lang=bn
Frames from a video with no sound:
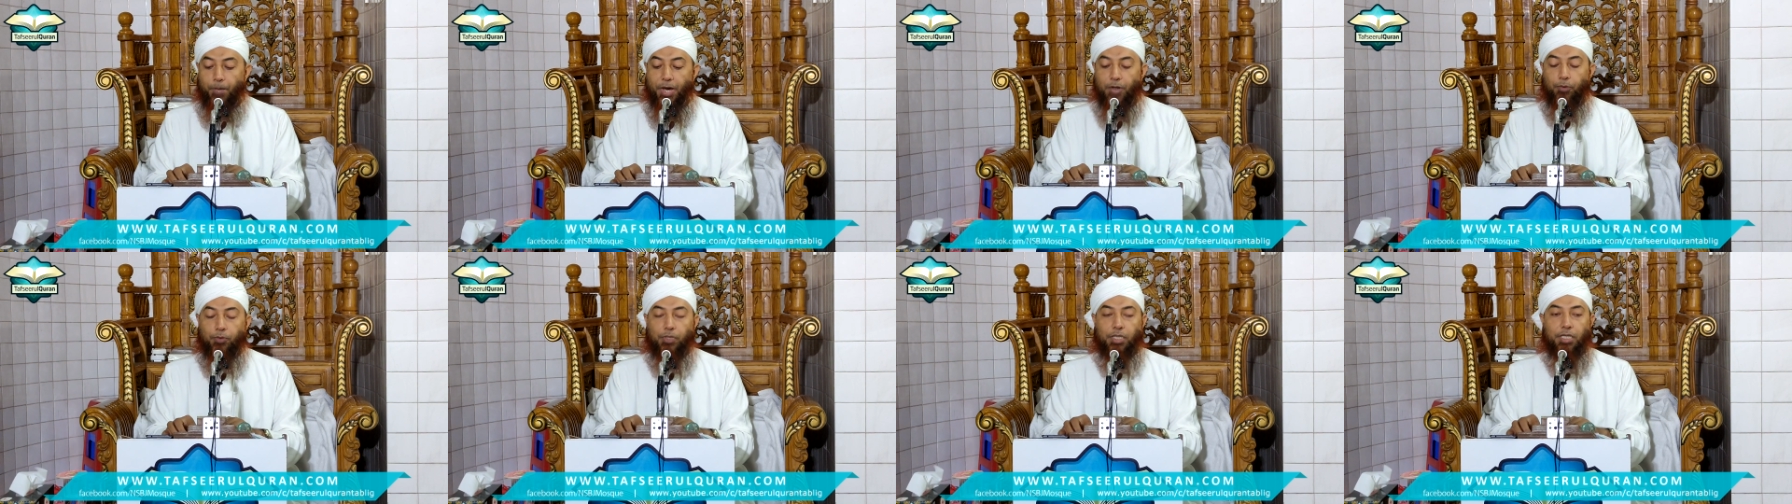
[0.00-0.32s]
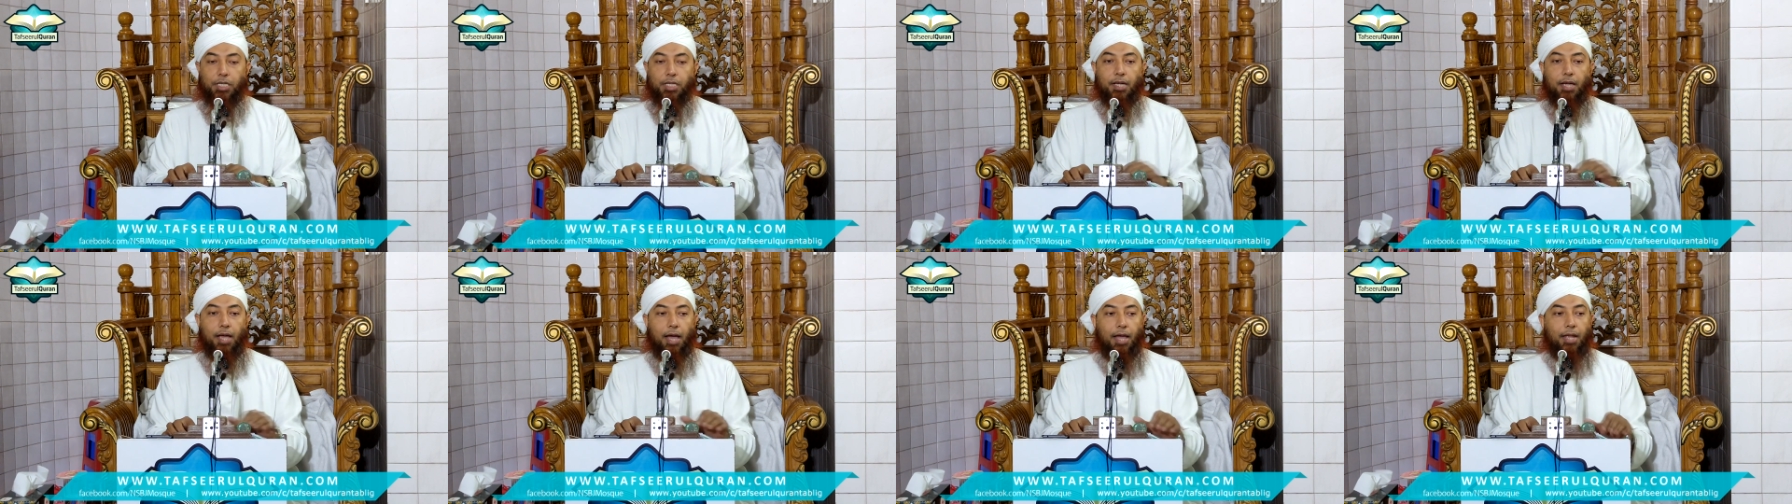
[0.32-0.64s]

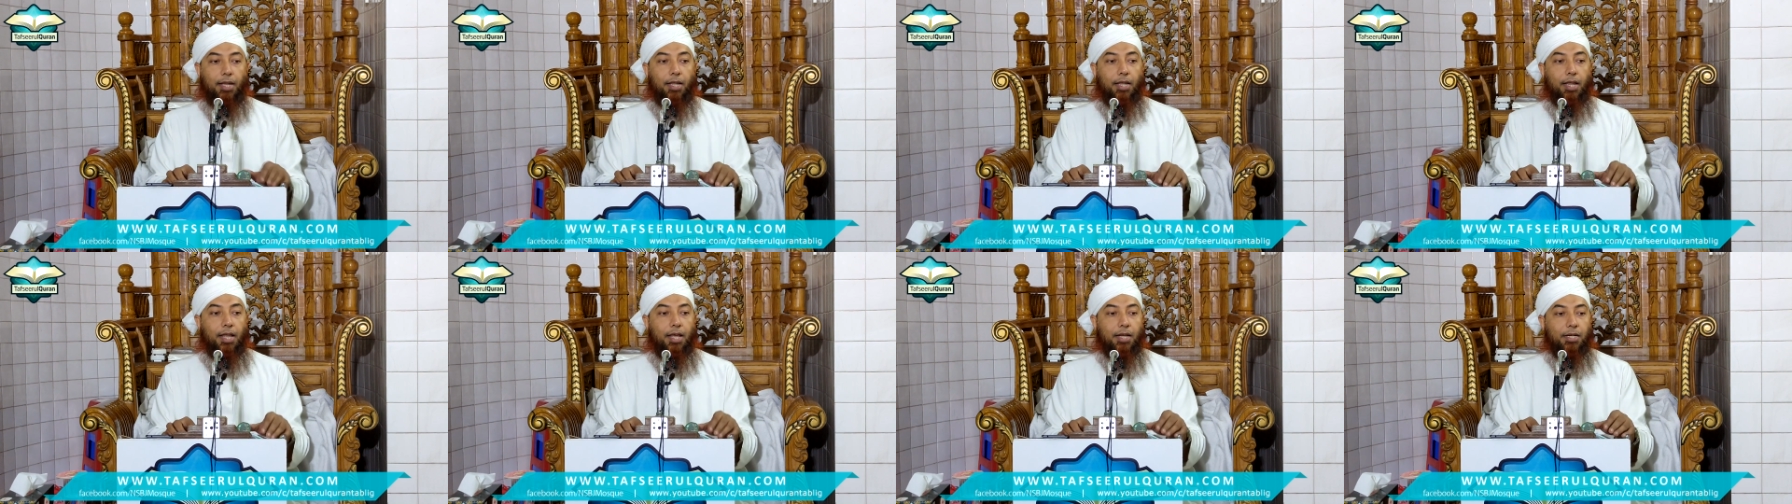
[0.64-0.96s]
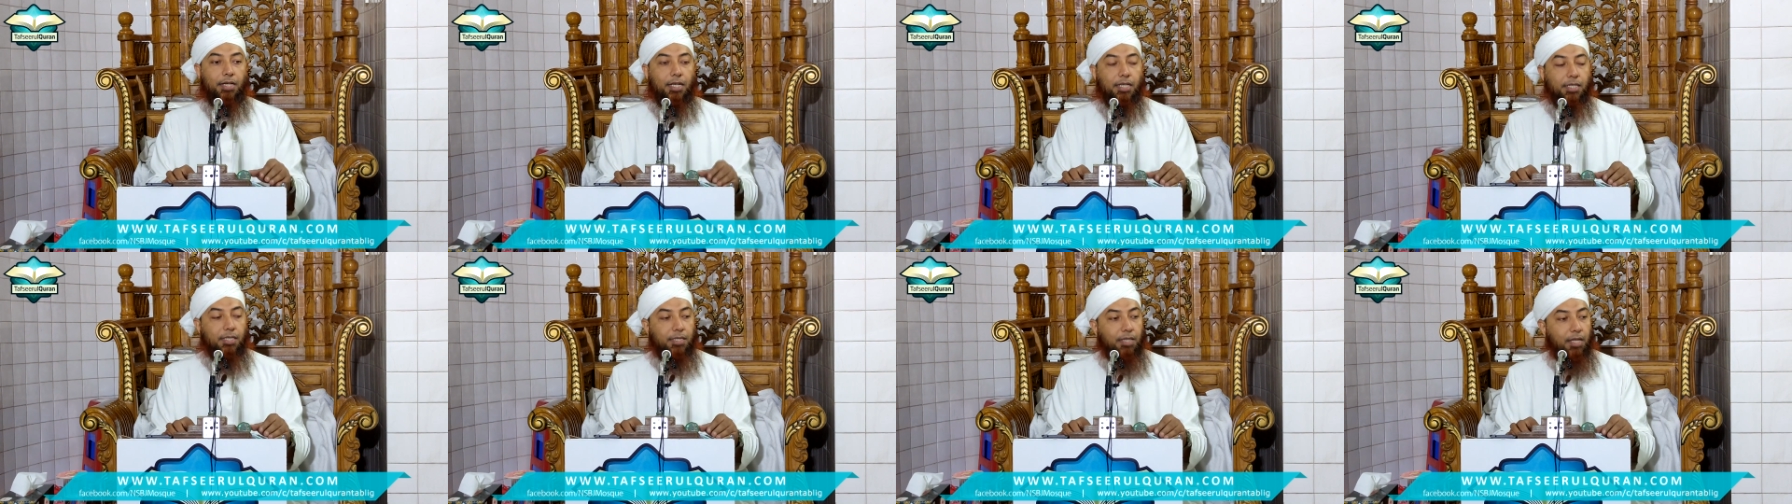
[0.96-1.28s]
মানুষকে
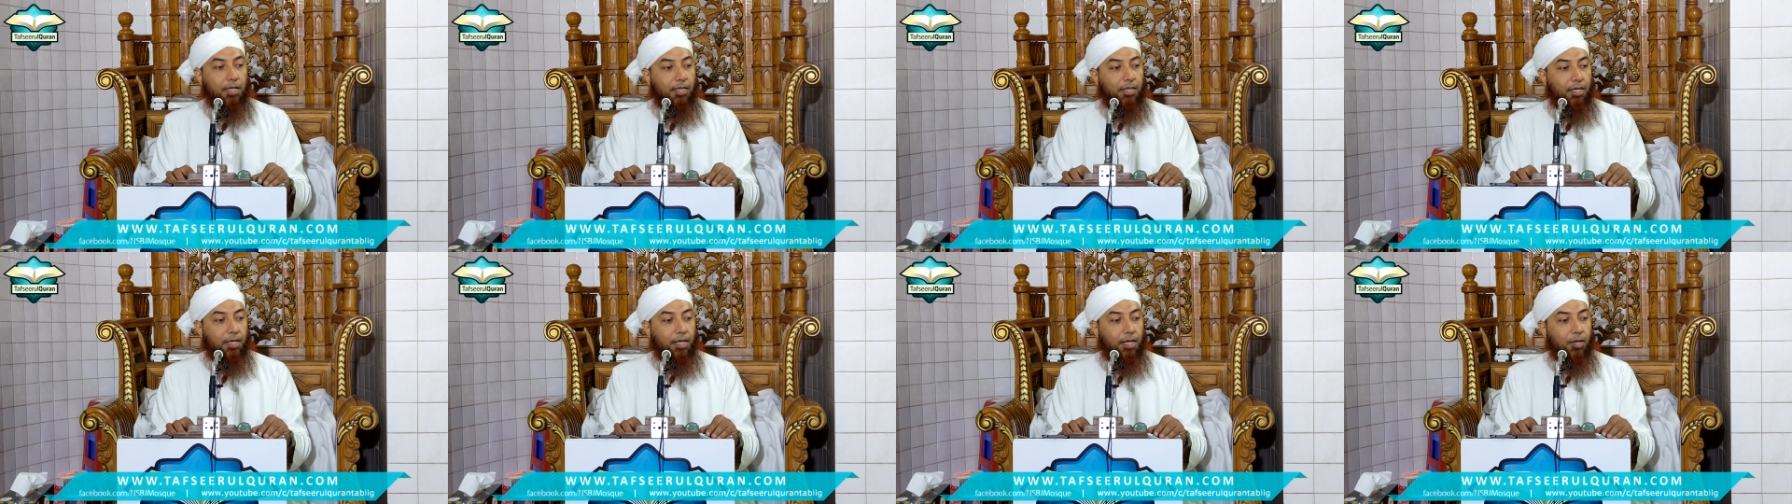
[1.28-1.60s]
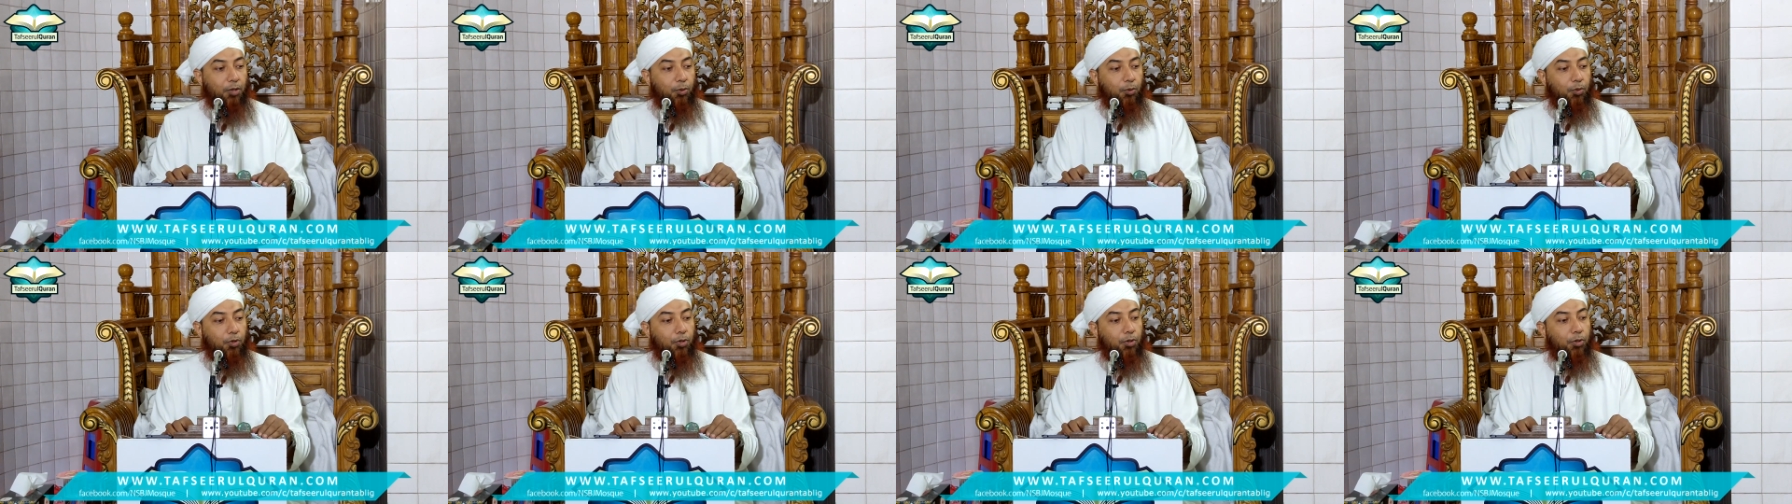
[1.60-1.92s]
আল্লাহর রাস্তা থেকে